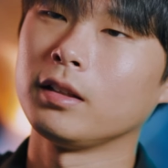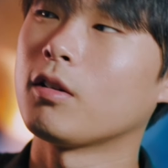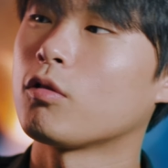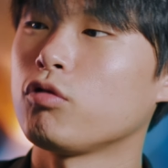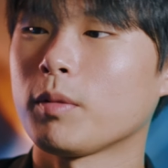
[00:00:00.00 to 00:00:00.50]

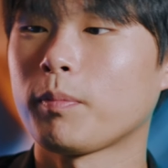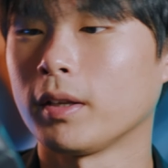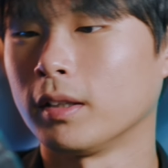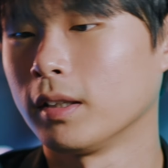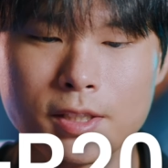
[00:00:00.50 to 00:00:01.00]
이거
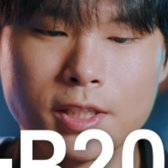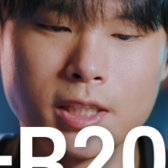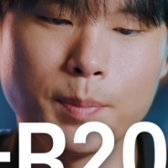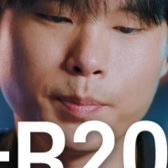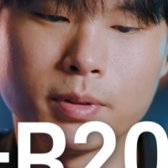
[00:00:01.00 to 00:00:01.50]
쿨링팬
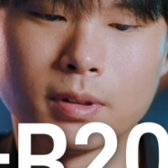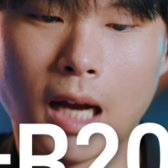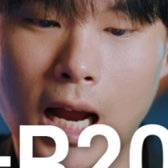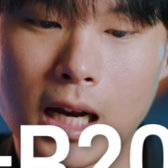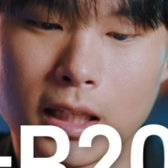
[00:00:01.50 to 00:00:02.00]

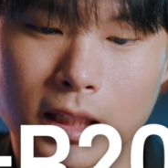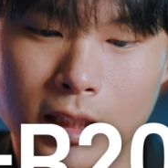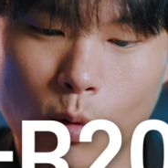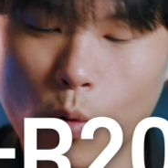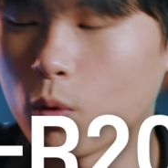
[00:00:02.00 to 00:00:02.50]

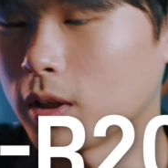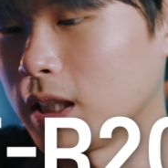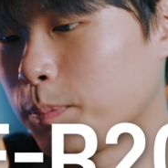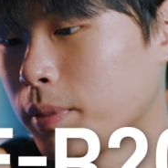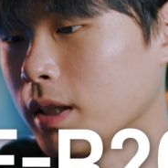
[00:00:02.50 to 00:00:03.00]

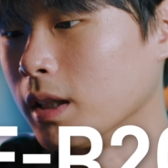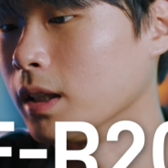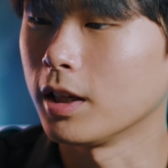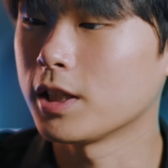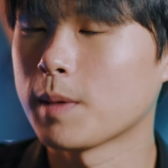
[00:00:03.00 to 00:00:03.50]

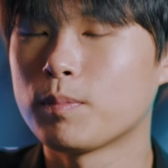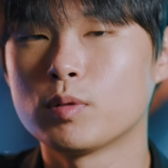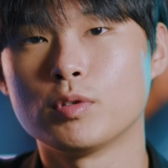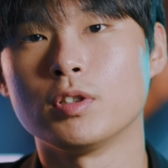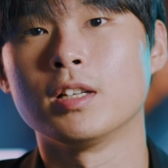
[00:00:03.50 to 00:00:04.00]
CFR202P 이
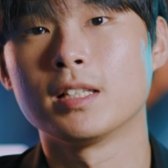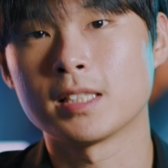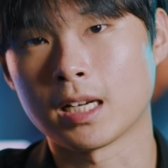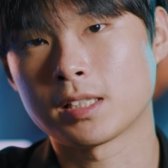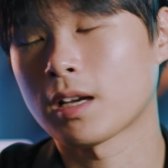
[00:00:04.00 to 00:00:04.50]
제품을
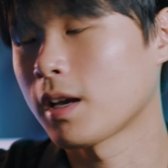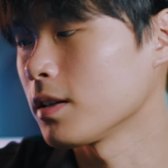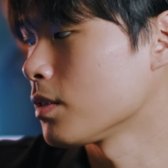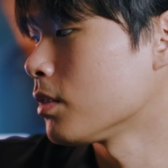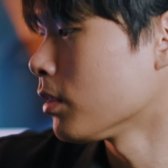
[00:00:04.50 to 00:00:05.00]

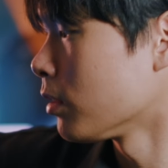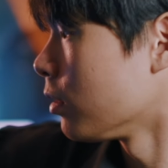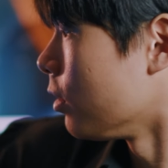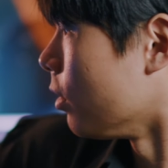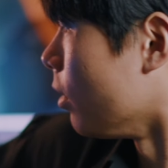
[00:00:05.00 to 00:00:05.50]
장착해서
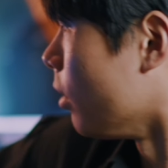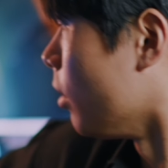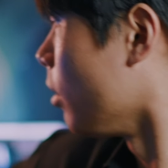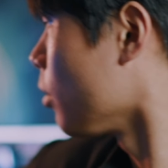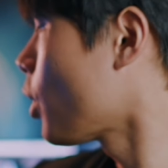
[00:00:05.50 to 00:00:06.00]

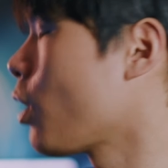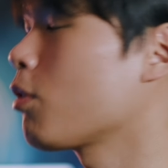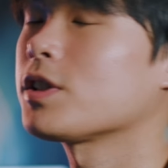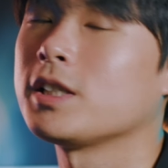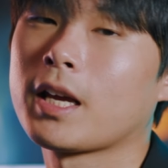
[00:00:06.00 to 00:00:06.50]
어,
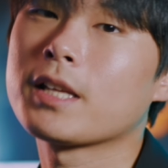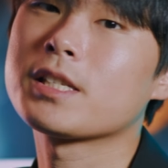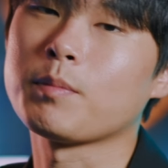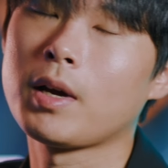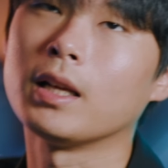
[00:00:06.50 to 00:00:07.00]
촬영을
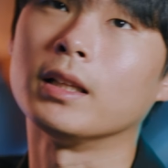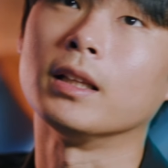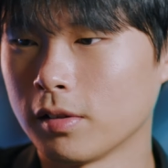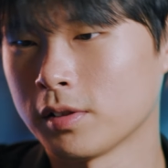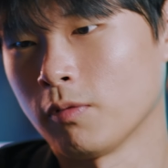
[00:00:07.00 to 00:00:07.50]
진행했지만
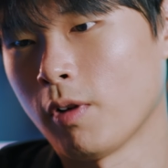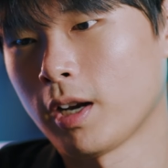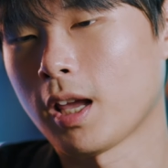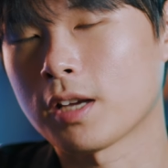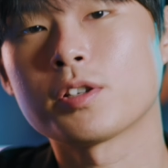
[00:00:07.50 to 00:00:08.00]
이제
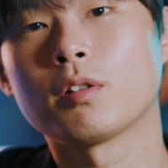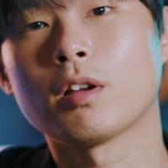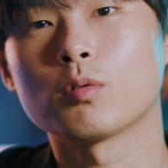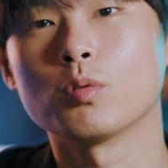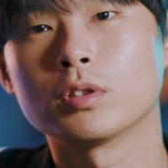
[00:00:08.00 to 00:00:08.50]
레디 액션
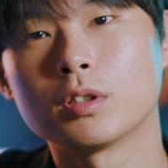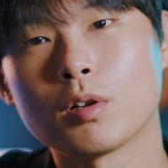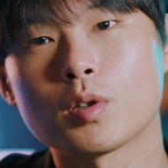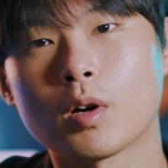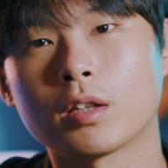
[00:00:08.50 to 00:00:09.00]
하고
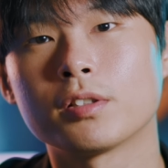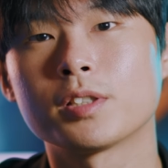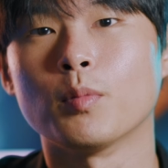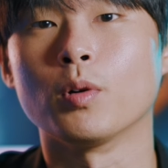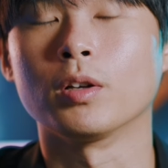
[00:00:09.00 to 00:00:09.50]
끊어서 갔는지
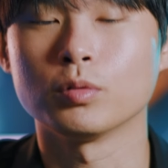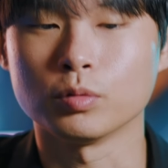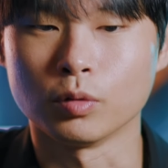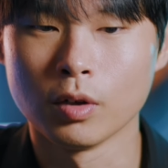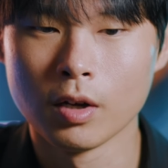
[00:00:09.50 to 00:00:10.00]

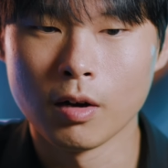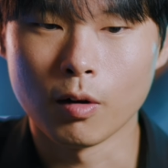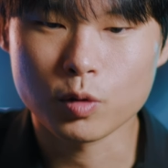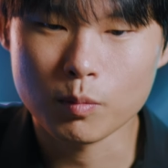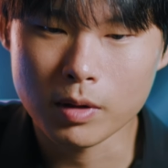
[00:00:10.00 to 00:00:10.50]
몰라도
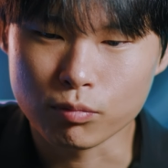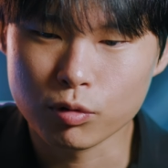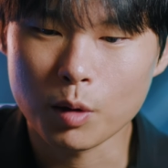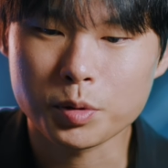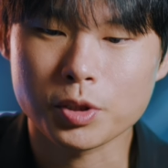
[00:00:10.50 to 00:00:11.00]
어, 정말
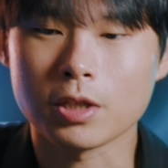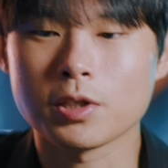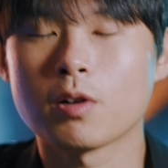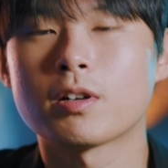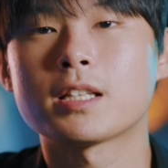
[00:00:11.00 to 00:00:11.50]
무리 없이 잘
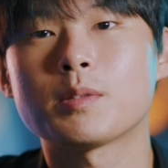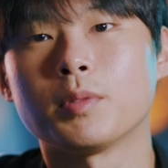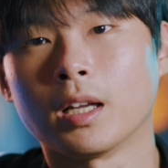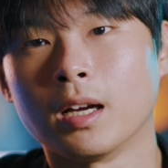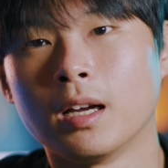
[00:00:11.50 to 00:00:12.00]
촬영을
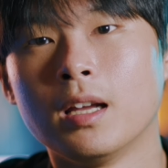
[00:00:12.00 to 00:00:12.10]
했습니다